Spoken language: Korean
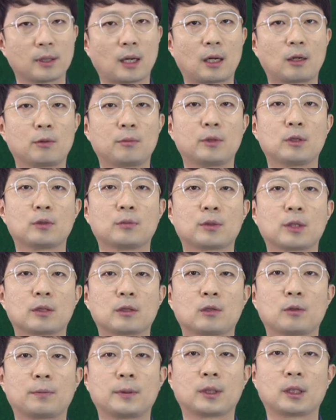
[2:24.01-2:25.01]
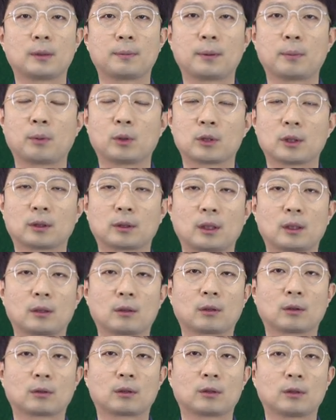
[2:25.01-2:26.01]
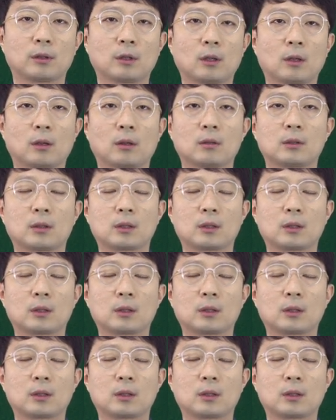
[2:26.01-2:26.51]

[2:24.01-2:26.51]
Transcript: 알루미늄 재질로 PTP 포장되는 것들은요